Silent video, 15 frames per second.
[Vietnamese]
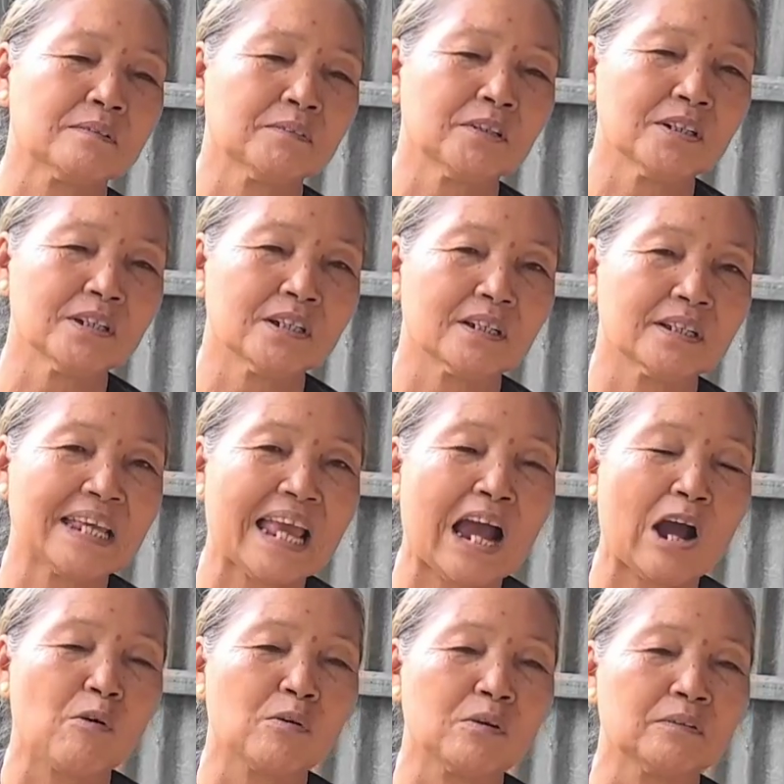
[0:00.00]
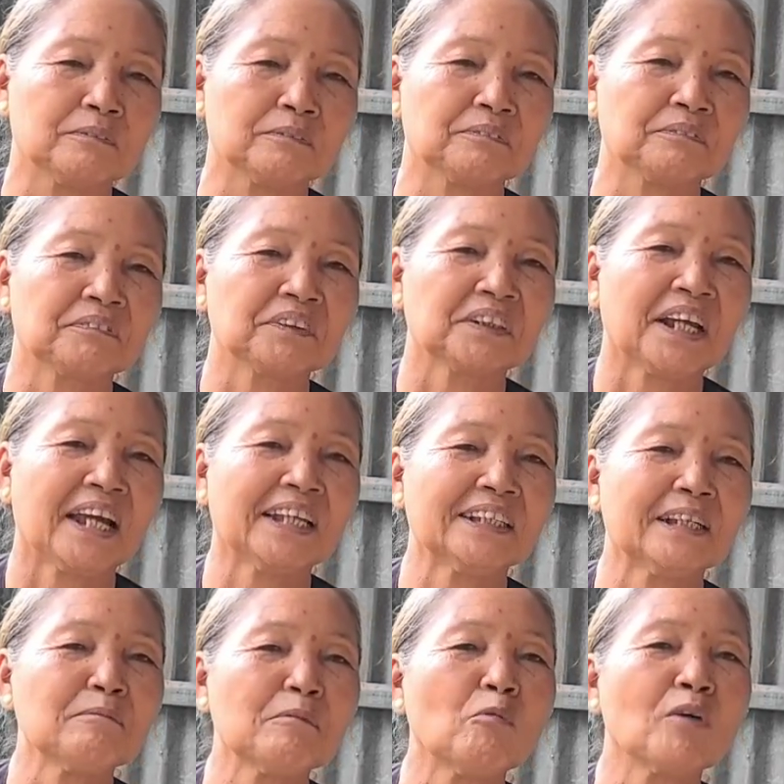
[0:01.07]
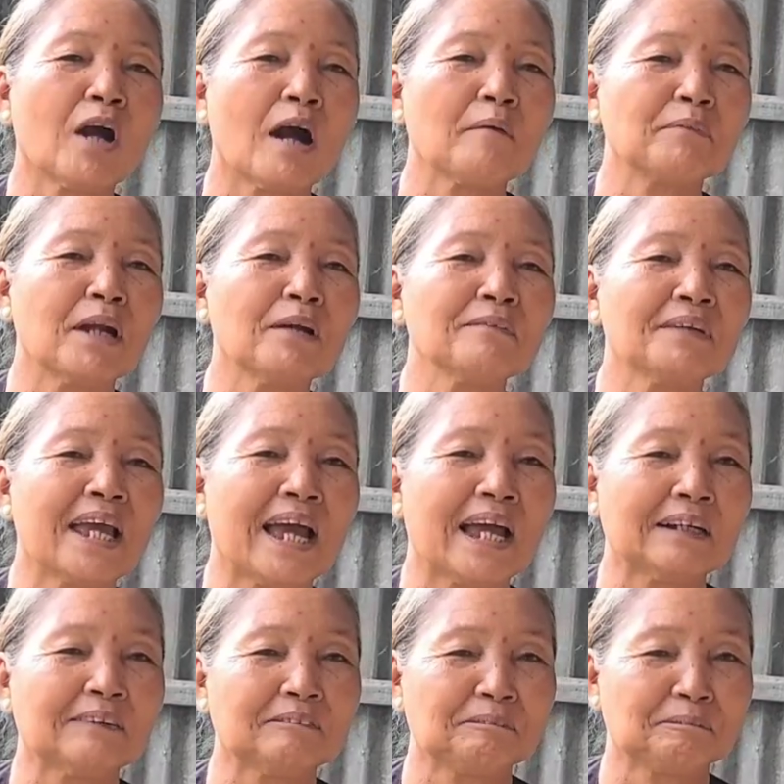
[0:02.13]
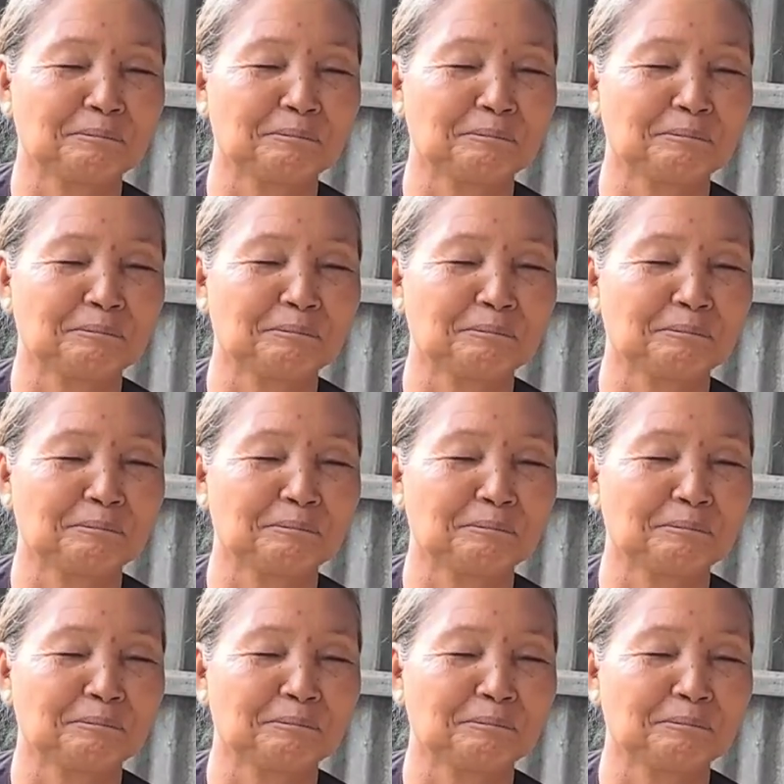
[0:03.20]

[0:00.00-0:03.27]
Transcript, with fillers: nó giàu hay sắm ông cọp để nhà.